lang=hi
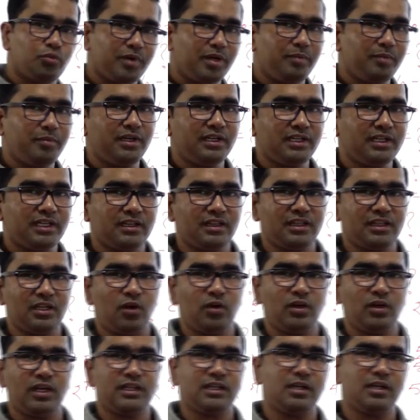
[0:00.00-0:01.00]
रुपये में कितना
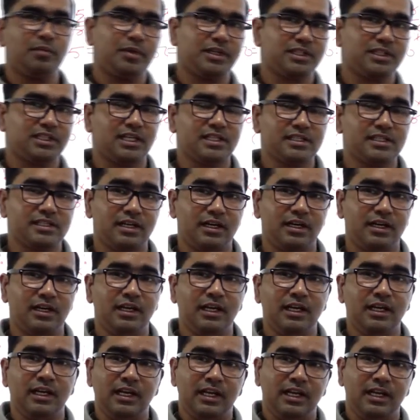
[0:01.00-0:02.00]
हो रहा था पचास का
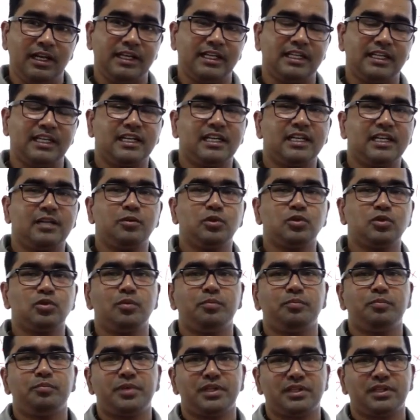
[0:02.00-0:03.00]
लेकिन अगर हम उसको
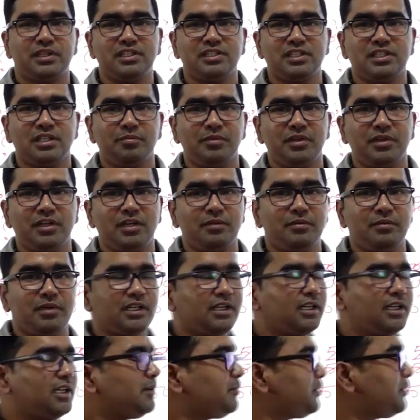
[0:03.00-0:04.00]
प्रतिशत में कन्वर्ट
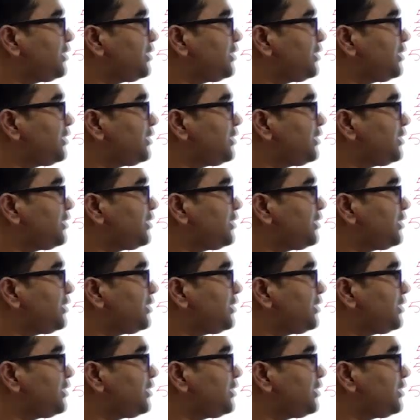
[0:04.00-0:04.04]
कर लें